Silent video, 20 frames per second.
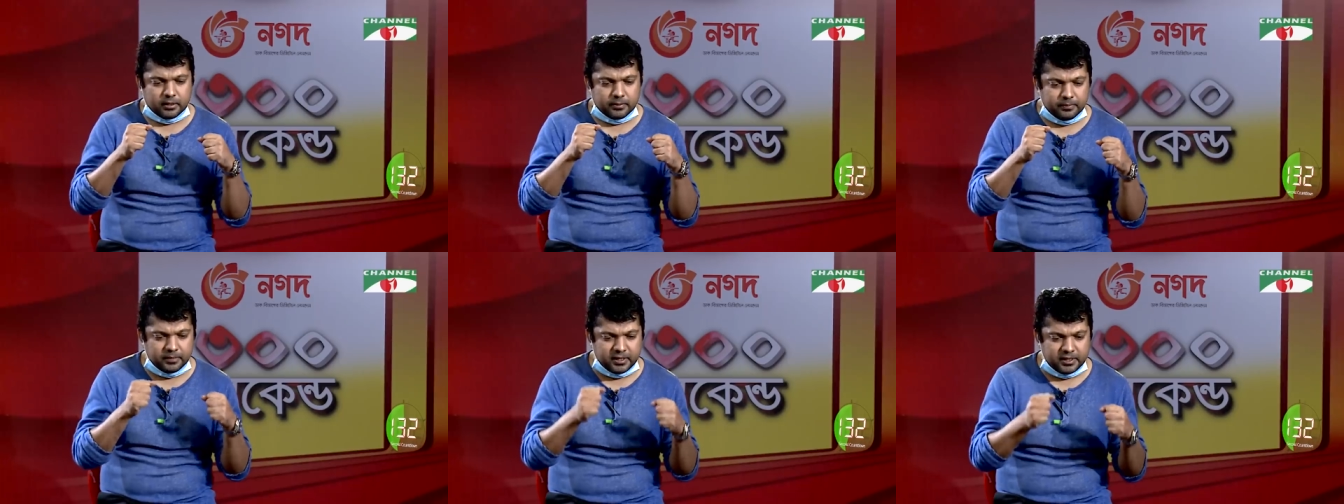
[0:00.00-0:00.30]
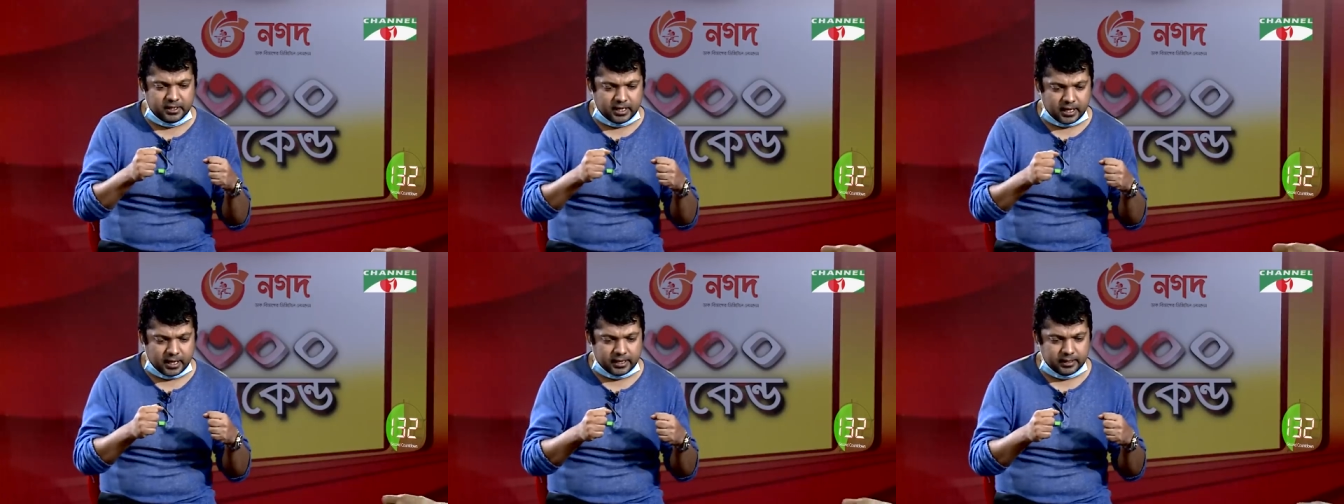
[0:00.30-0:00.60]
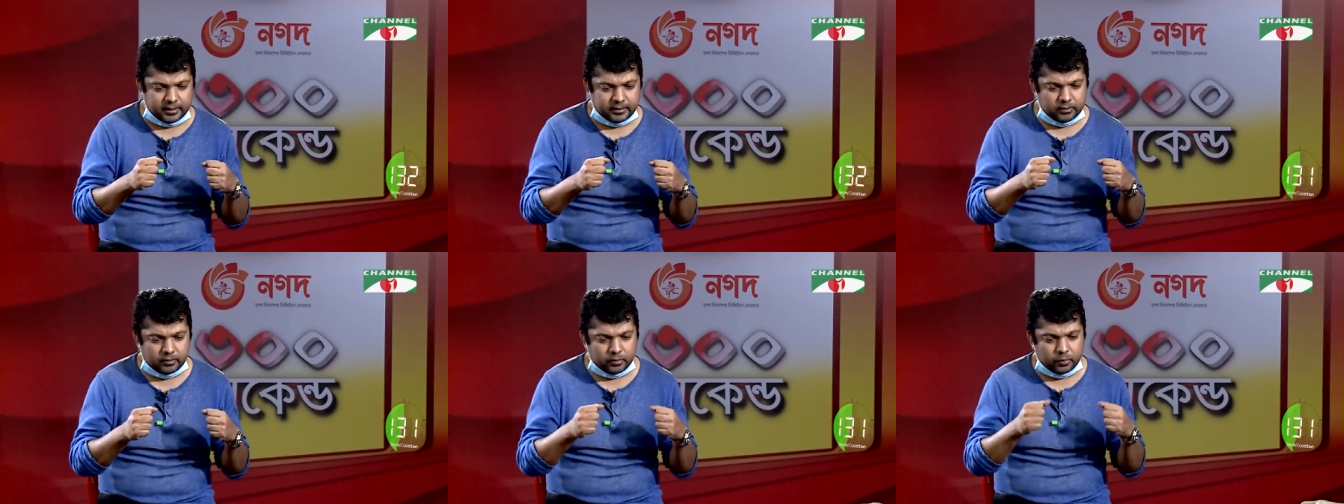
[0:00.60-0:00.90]
মিডিয়ায়
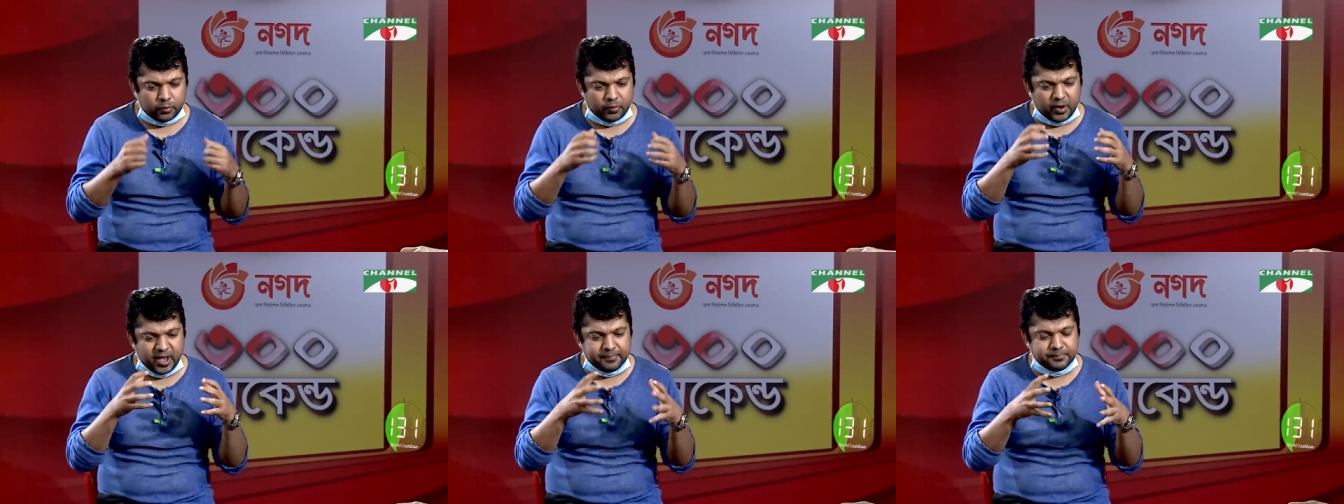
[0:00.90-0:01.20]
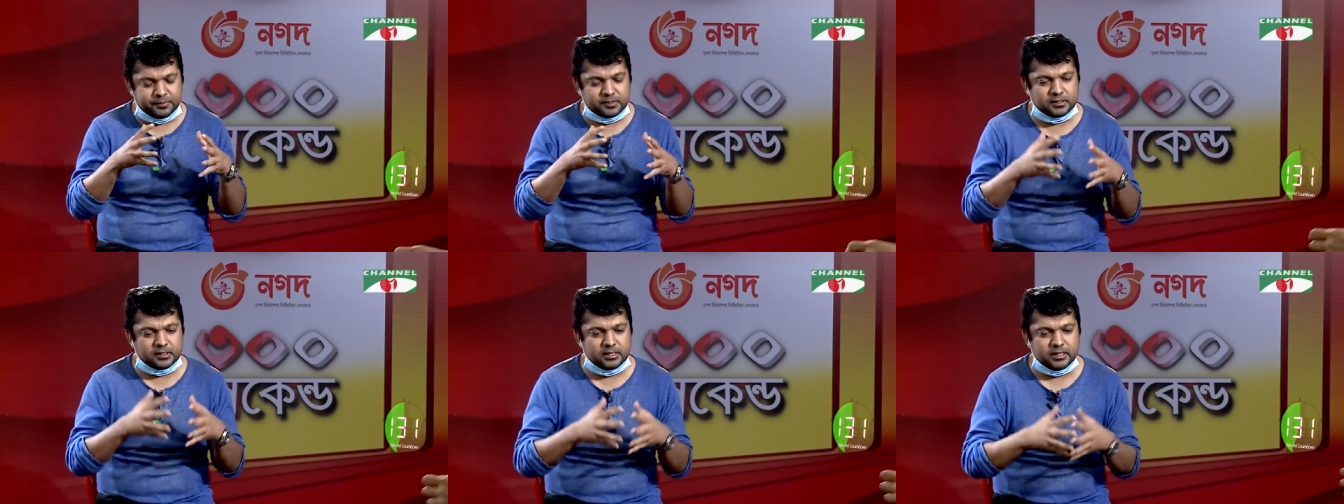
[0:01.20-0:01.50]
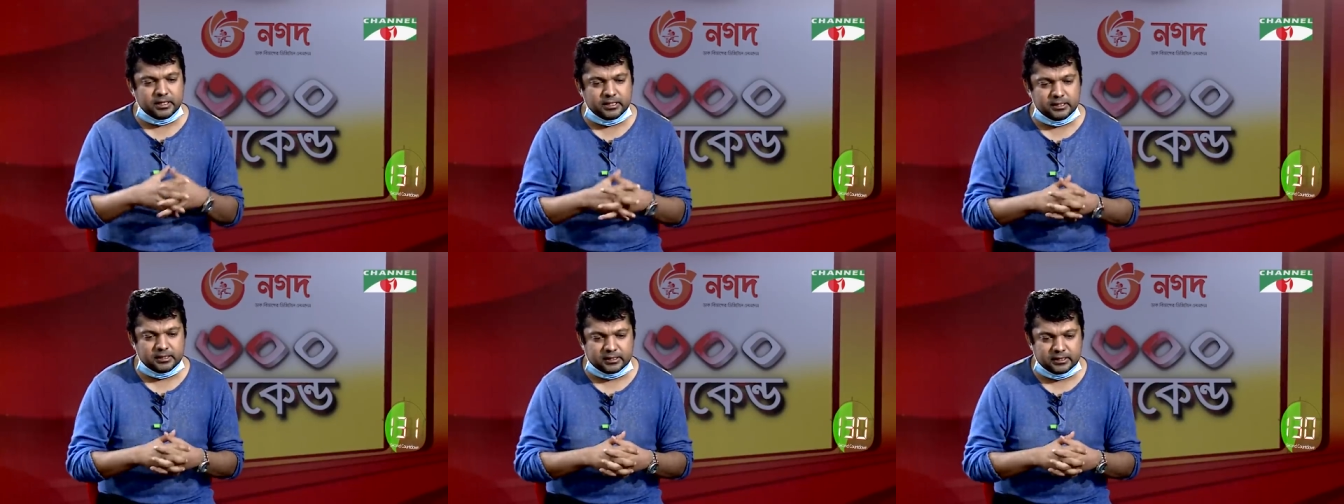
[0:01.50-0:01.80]
ওয়েব
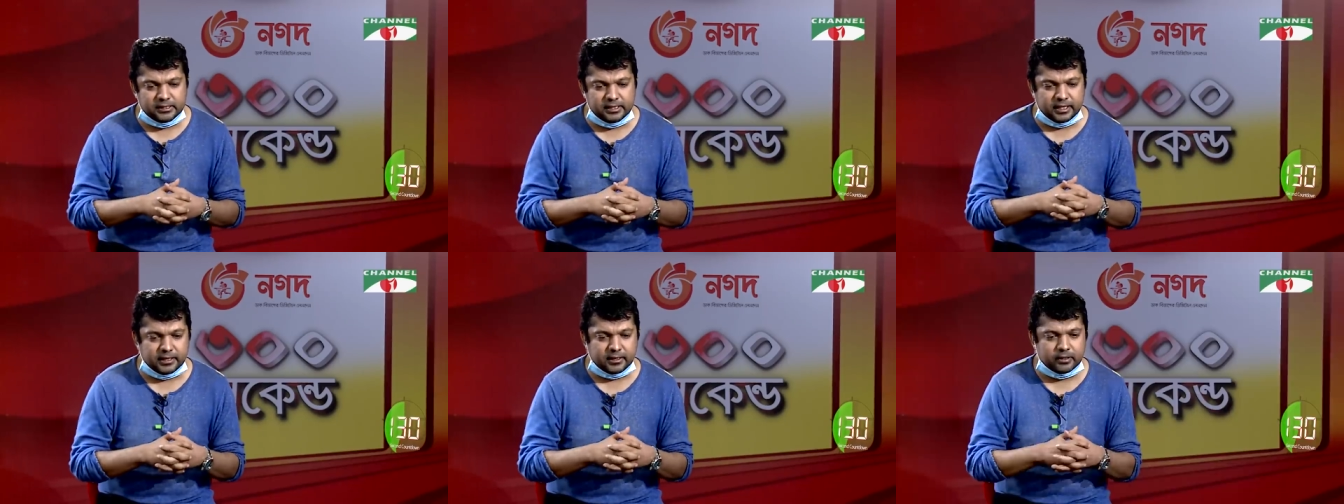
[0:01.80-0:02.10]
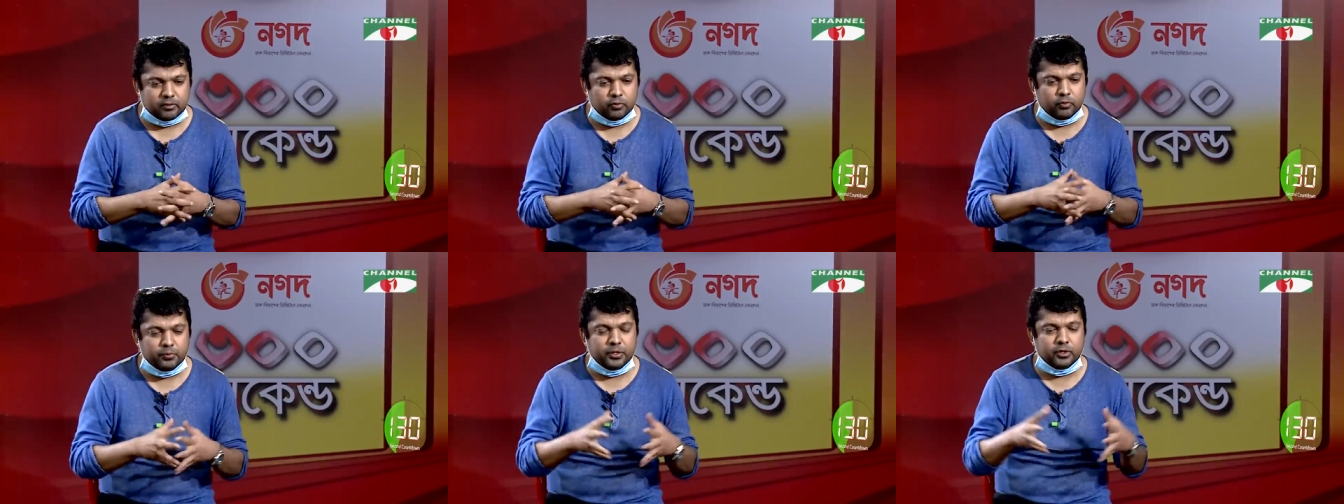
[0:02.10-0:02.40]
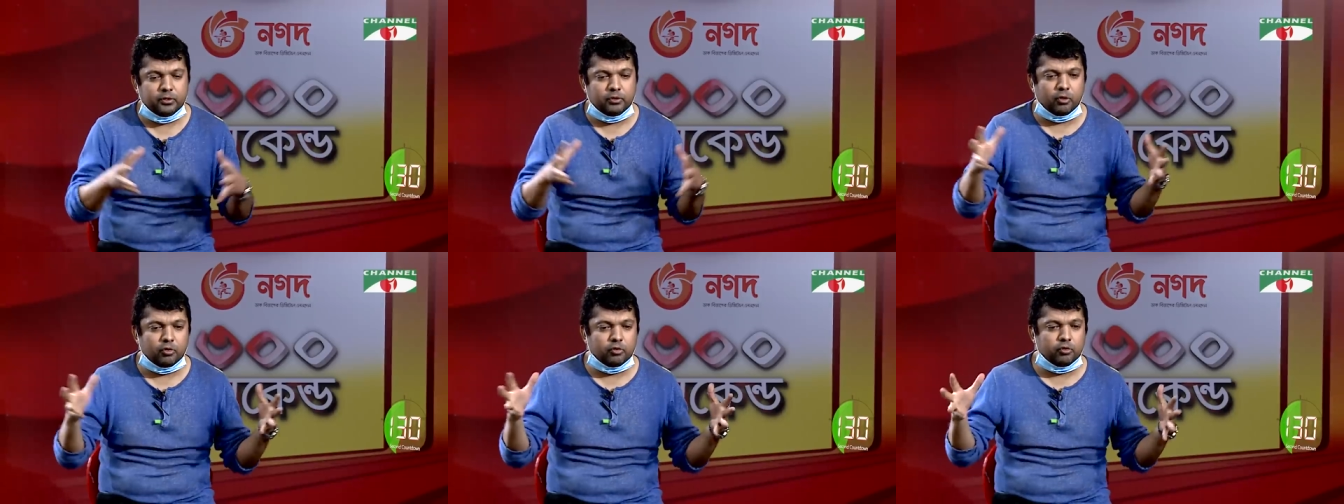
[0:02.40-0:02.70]
সিরিজ নিয়ে খুবই
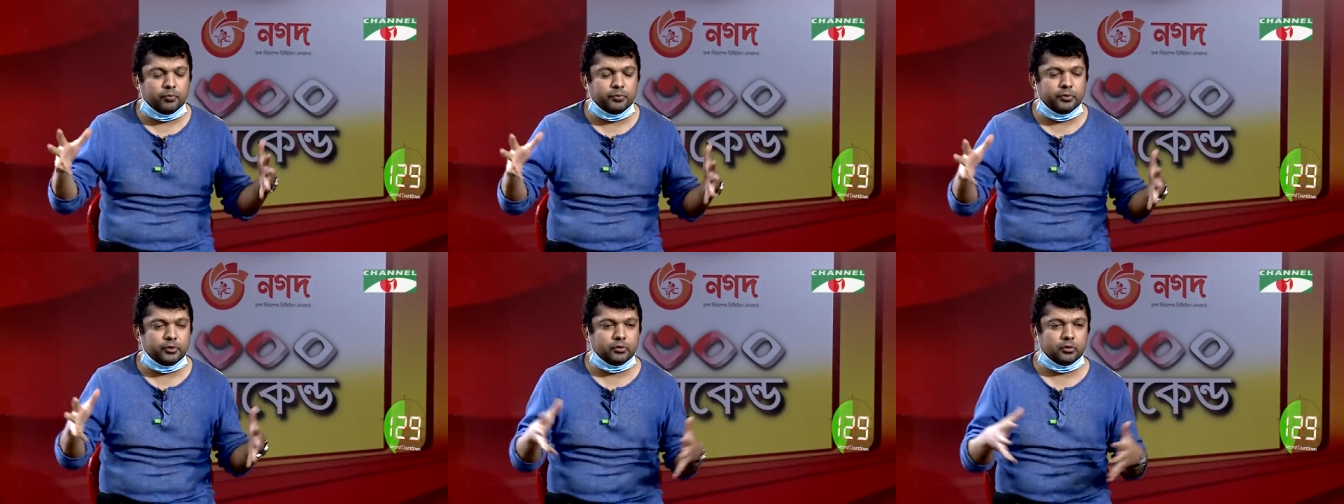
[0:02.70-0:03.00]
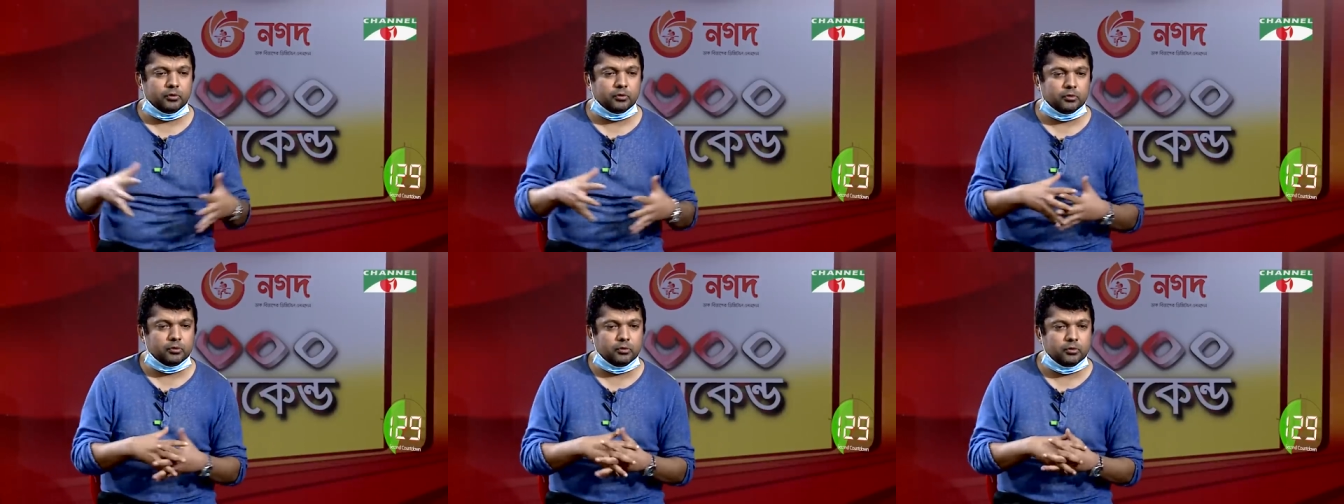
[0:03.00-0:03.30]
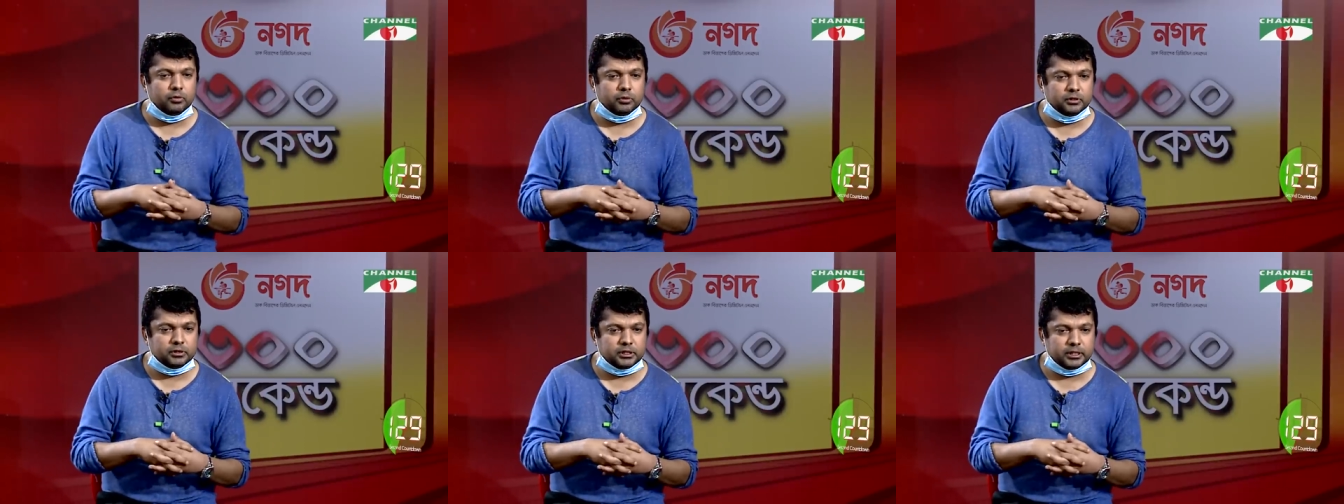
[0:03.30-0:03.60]
তর্ক বিতর্ক
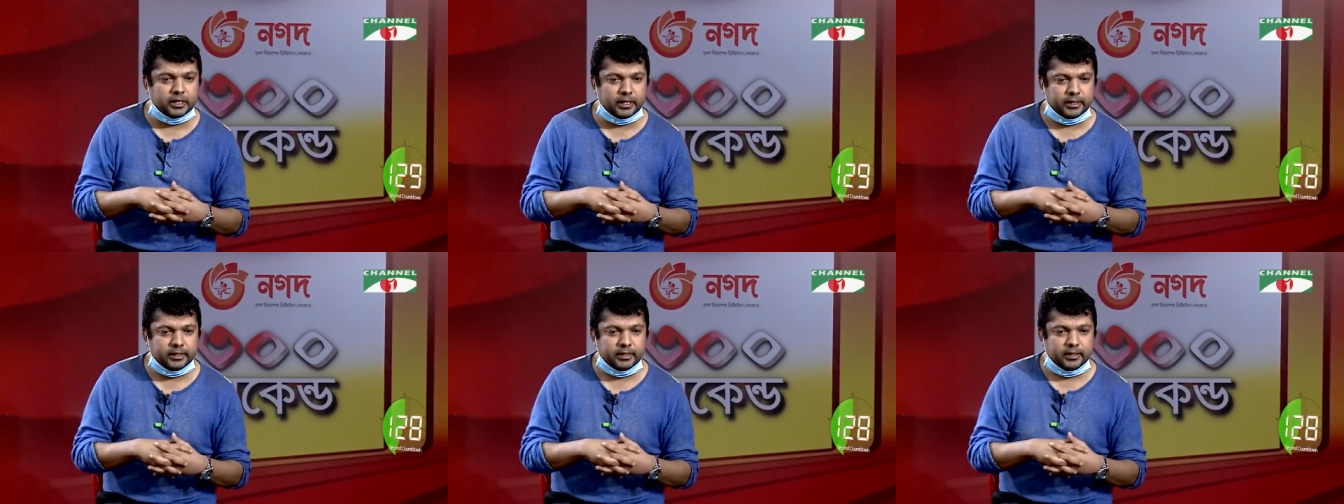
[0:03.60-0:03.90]
হচ্ছে